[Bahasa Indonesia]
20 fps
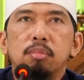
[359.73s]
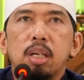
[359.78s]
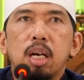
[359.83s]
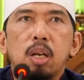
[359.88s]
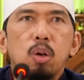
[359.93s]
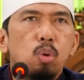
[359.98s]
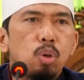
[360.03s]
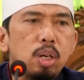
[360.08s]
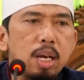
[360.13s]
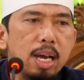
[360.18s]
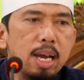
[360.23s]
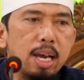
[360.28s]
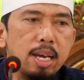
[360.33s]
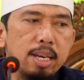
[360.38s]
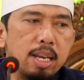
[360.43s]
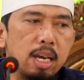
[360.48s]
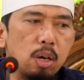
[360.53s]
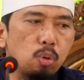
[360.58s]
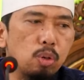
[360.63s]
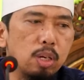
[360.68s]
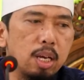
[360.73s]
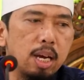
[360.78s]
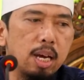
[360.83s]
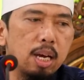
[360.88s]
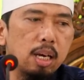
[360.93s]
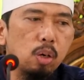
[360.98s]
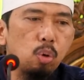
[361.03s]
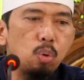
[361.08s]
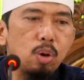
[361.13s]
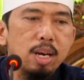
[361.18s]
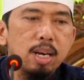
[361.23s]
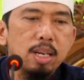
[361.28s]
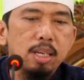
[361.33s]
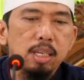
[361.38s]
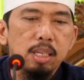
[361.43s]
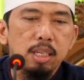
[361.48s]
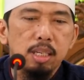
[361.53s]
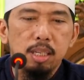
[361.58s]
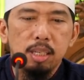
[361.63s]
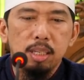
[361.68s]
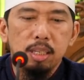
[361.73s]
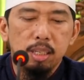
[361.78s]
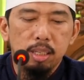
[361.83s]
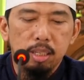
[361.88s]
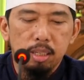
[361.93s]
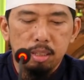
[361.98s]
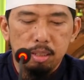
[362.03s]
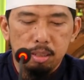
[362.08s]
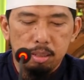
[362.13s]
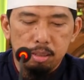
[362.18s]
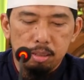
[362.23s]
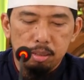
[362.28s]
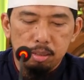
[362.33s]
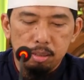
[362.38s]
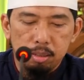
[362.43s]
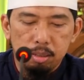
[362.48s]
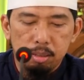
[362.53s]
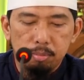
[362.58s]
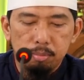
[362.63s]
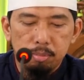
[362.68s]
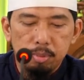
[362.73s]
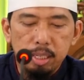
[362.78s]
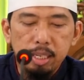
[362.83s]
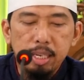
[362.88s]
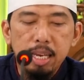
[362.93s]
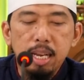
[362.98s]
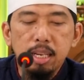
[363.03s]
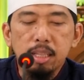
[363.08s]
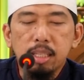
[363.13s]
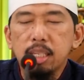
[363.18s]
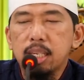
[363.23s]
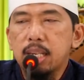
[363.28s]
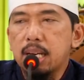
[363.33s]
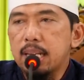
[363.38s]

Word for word: Kalau udah nggak ada, udah nggak keluar lagi, diganti